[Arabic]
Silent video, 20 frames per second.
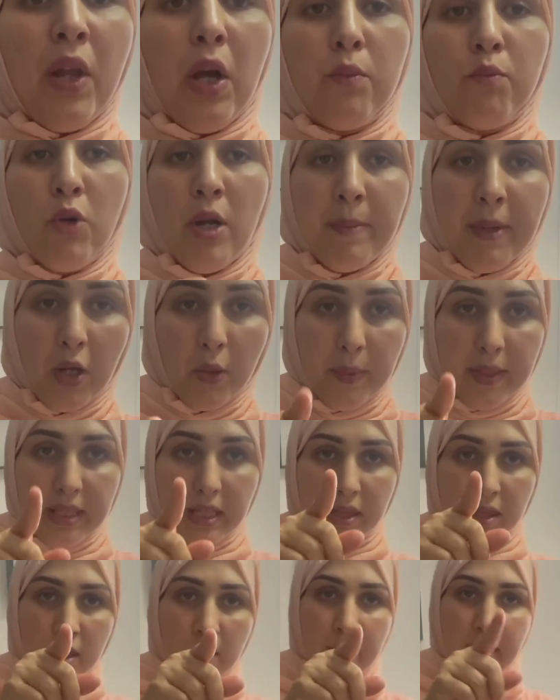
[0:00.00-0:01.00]
المهم
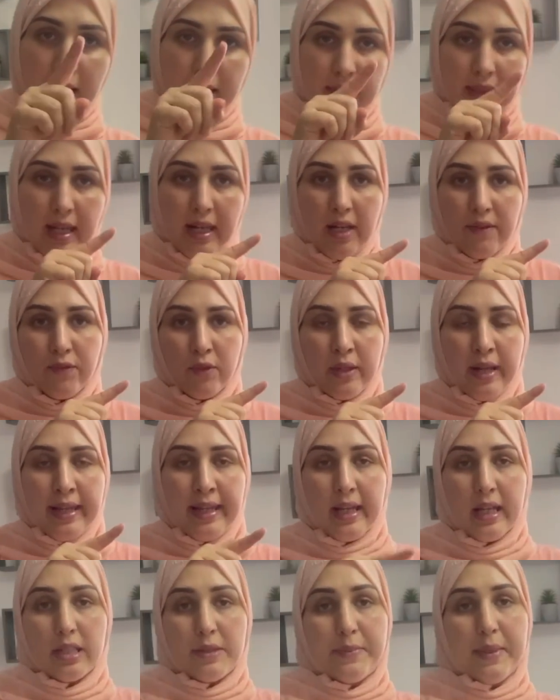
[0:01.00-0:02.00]
كبيدات النمره التليفون هي
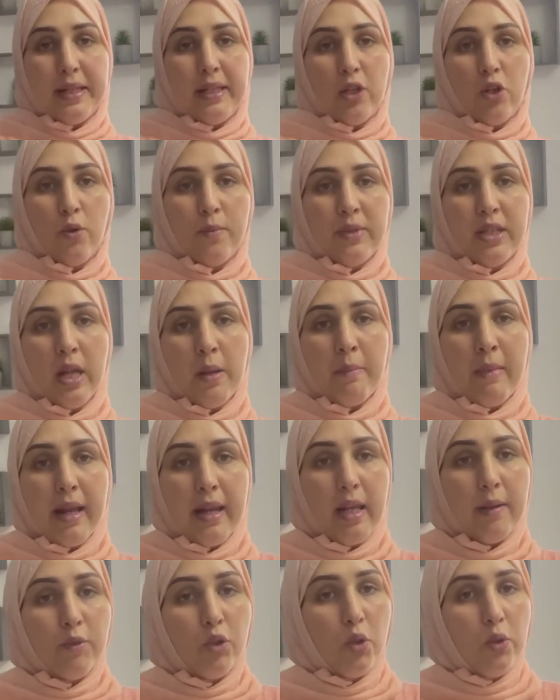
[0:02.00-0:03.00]
كتبان لكم ديال
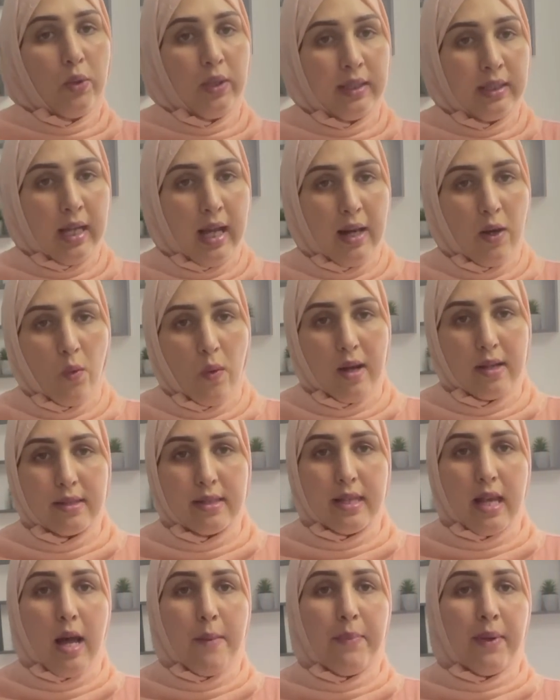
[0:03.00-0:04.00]
مريم دخلوا عندها
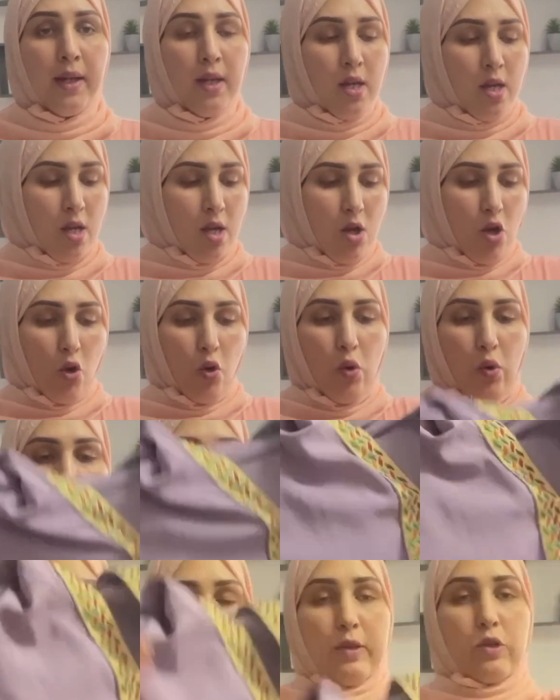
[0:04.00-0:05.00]
الواتساب ولا
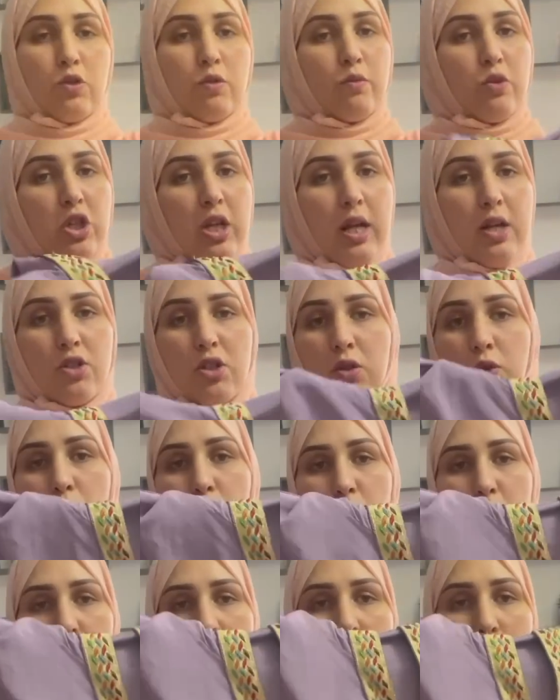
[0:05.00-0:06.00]
عجبتكم شي حاجه
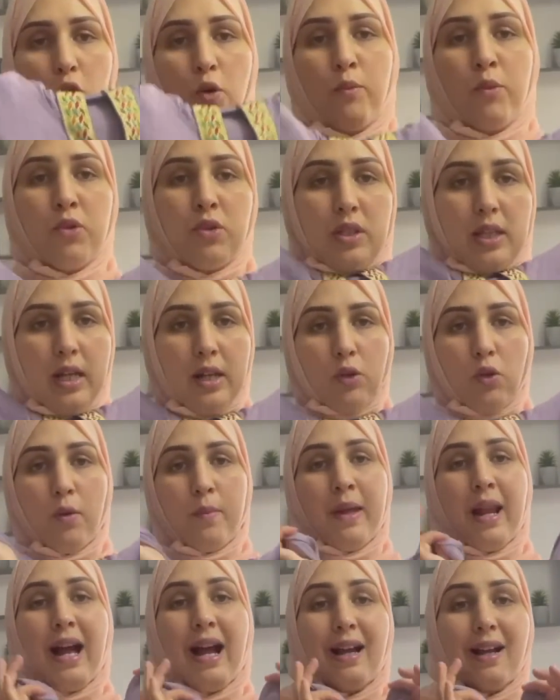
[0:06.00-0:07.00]
دوزوا لا كوموند ديالكم
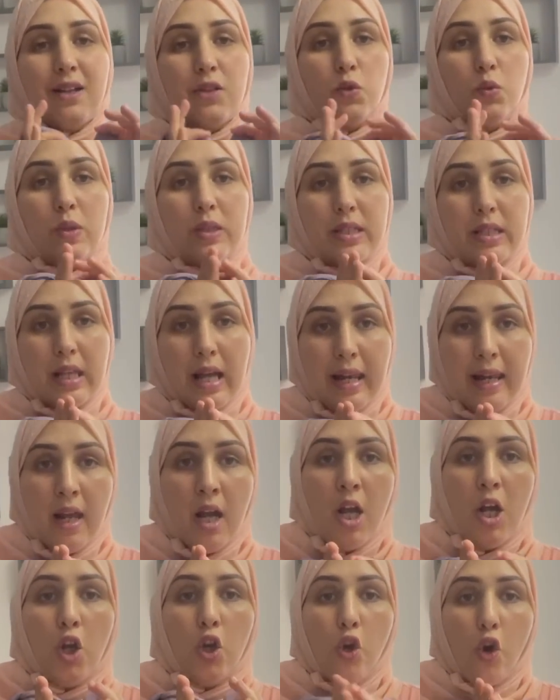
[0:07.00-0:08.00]
راه كتوصل
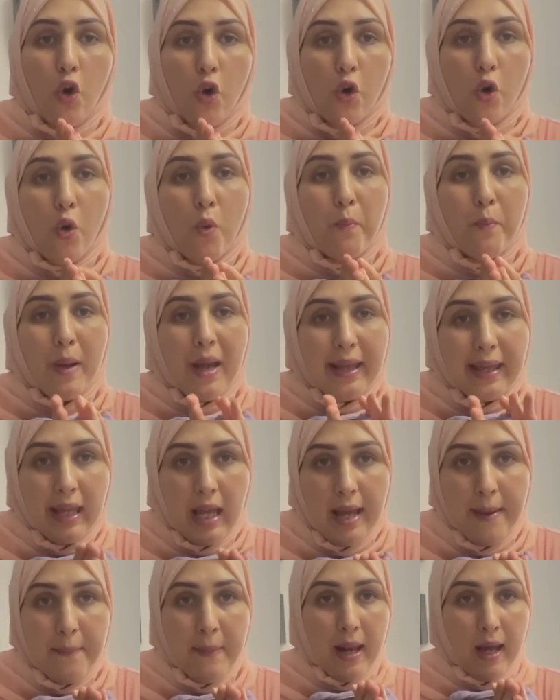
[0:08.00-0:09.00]
لاوروبا
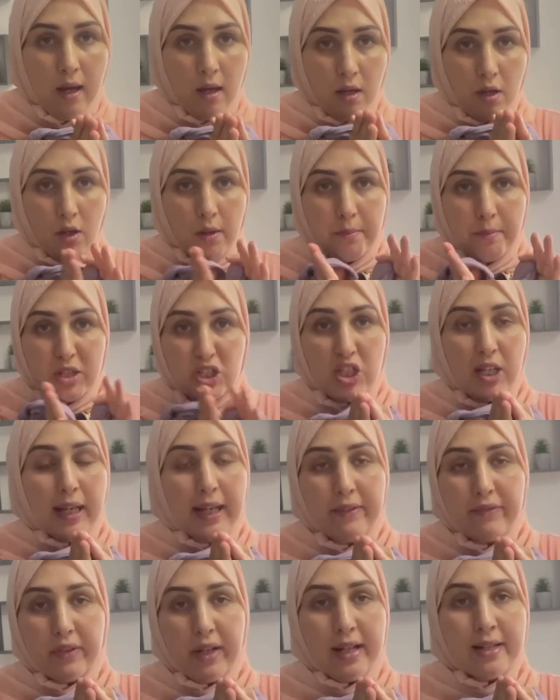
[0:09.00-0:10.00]
كامله ماشي
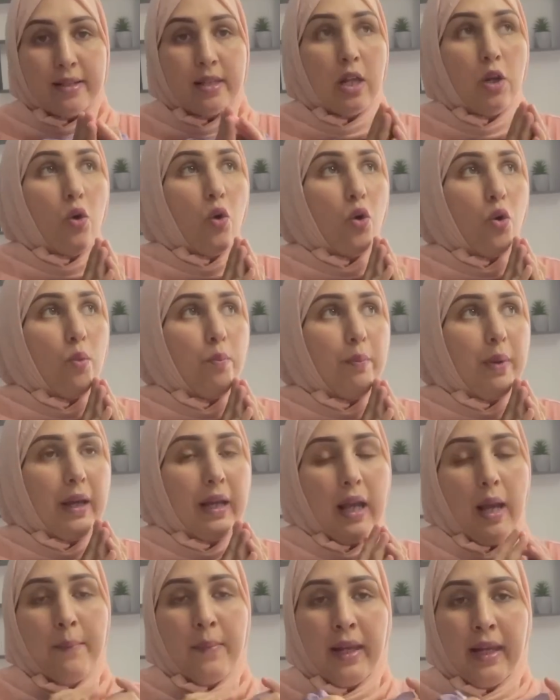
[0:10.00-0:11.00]
غير فرنسا لاوروبا
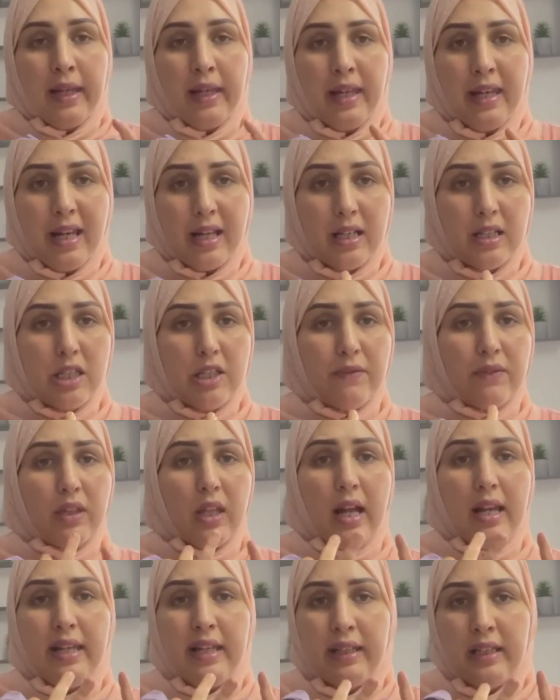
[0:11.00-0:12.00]
كامله يعني الا كنتي في
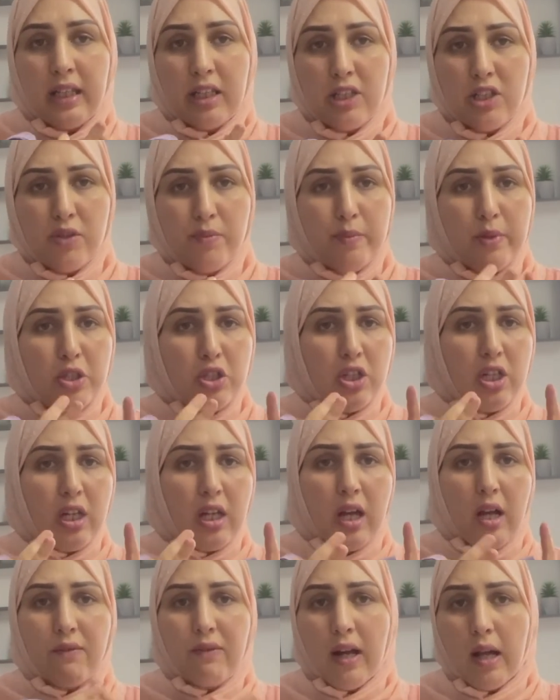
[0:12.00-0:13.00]
ايطاليا الا كنتي في
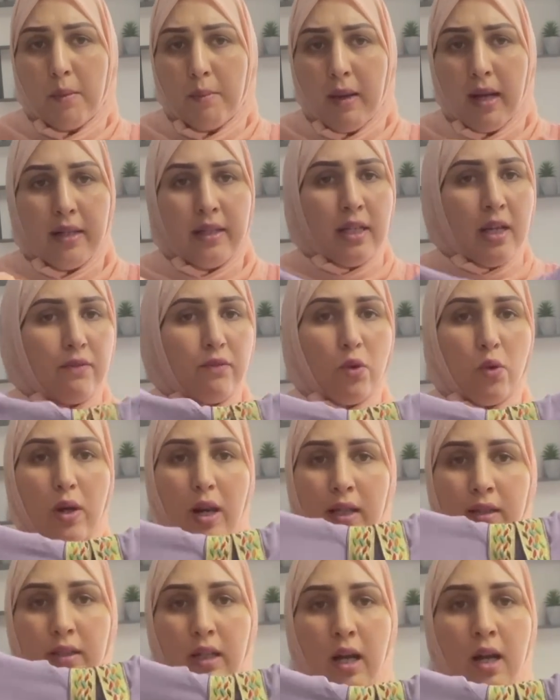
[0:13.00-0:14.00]
بلجيكا في المانيا في
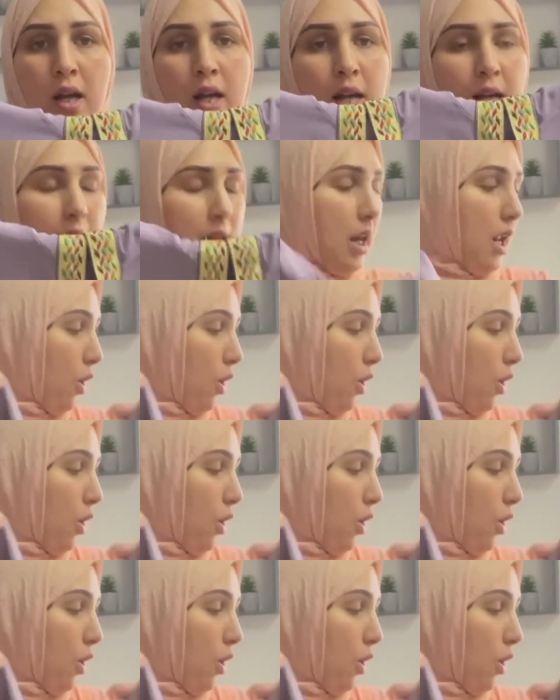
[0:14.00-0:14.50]
هولندا لا